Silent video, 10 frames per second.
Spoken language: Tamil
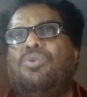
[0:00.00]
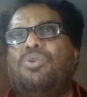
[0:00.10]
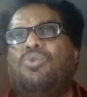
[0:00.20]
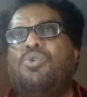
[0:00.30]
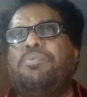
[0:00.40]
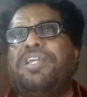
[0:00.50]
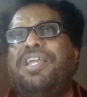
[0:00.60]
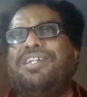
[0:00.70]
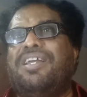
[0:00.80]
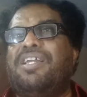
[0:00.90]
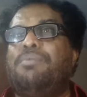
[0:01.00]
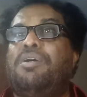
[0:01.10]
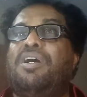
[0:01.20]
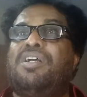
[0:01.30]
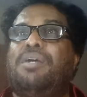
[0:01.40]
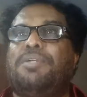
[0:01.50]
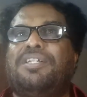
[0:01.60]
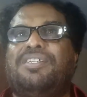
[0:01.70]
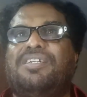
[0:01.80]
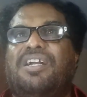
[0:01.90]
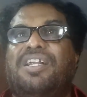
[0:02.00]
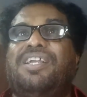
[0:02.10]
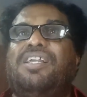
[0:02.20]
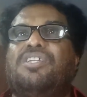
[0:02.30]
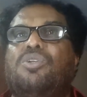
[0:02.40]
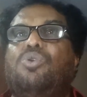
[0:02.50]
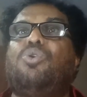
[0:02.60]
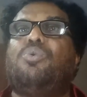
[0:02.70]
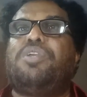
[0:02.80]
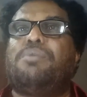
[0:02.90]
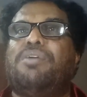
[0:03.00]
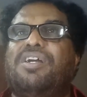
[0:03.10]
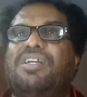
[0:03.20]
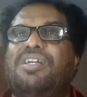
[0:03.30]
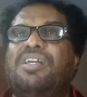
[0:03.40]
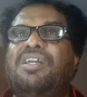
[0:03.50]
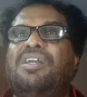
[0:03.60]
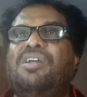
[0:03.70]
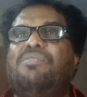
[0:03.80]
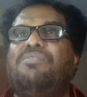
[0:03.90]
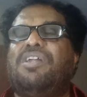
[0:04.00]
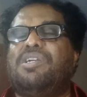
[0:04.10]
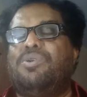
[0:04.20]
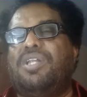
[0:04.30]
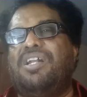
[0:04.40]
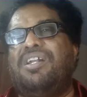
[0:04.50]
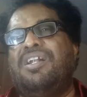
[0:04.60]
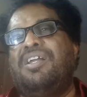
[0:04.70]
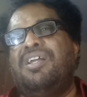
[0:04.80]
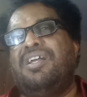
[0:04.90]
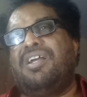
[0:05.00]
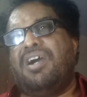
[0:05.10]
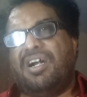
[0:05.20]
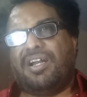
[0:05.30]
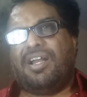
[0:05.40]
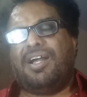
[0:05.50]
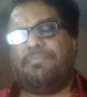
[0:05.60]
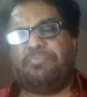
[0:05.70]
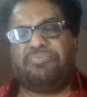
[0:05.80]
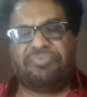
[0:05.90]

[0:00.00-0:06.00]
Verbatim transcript: ஓர் ஊமையை நயமாக அமைத்து அழகிய சொல்லோவியமாக விளக்குதல் காணலாம்